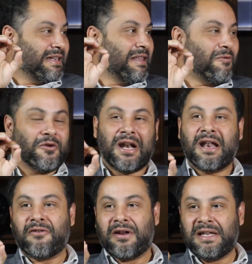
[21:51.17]
que devoran
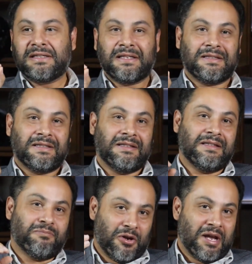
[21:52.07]
las raíces,
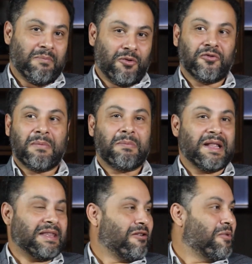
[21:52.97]
por ejemplo, de una
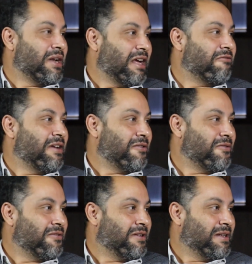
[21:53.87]
planta como el café,
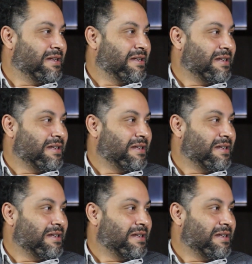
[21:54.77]
¿no?